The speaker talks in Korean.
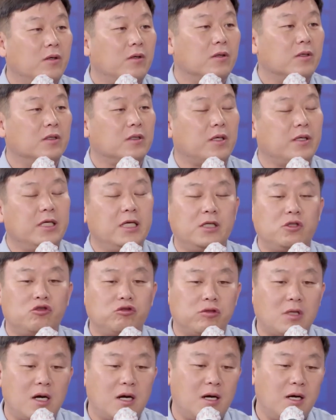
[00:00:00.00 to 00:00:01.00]
네. 그러니까 이
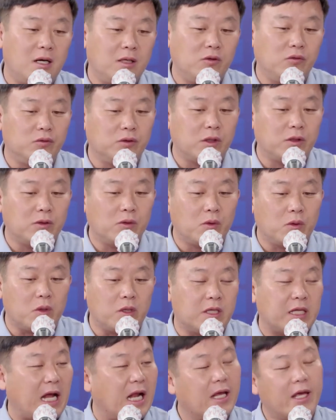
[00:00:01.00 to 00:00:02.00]
추락하는 유선
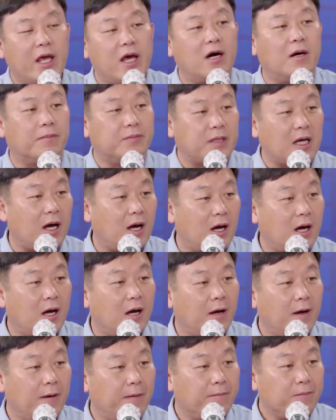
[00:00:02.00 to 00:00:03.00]
여론권에 날개가
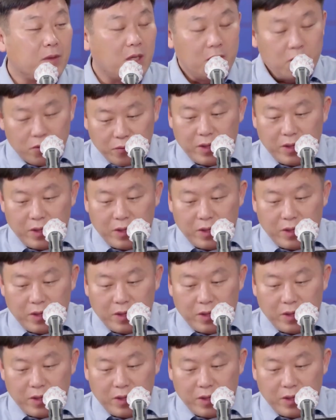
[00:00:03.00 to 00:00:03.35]
없다. 어.